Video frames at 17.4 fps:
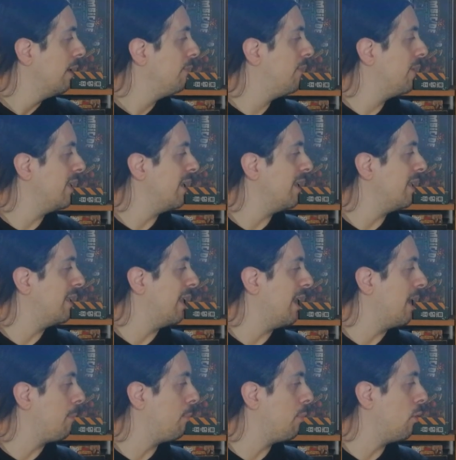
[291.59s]
Vedete
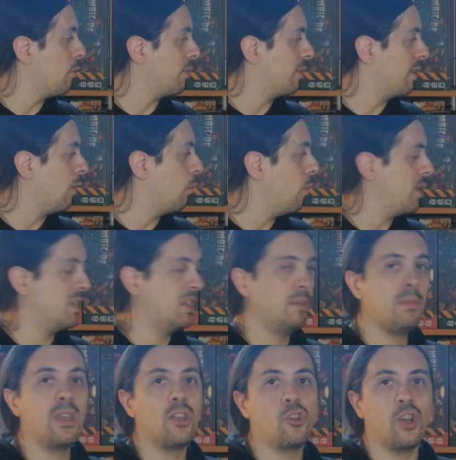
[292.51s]
la porta
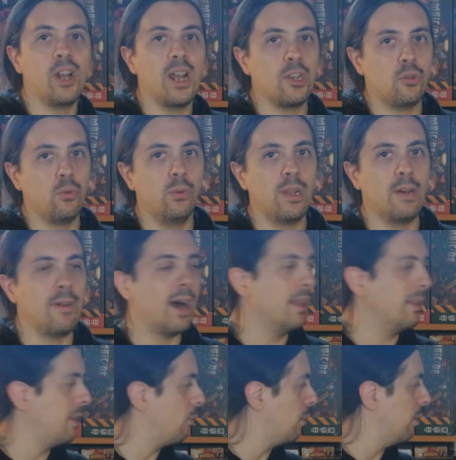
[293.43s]
USB ce l'ha sul davanti,